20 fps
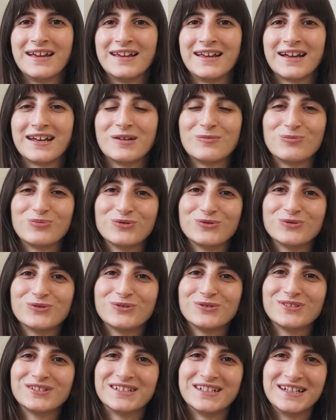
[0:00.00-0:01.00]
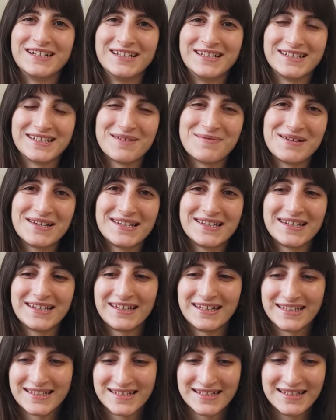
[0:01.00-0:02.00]
Yani bunu e, izlemenizi
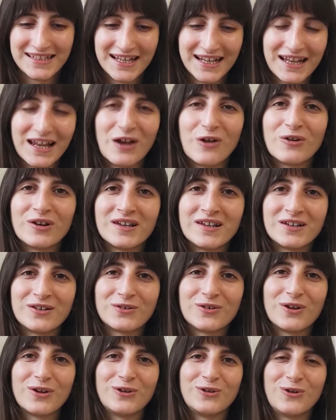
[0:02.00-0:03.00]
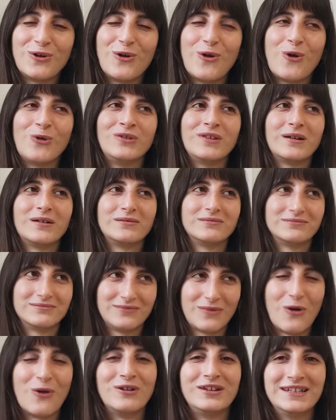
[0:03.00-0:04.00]
kesinlikle öner ö-
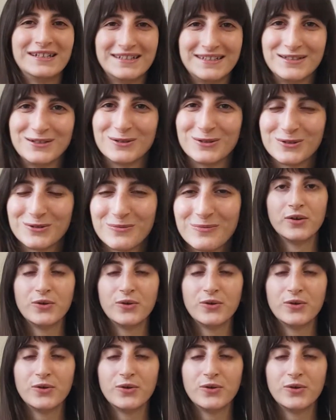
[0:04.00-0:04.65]
öneriyorum.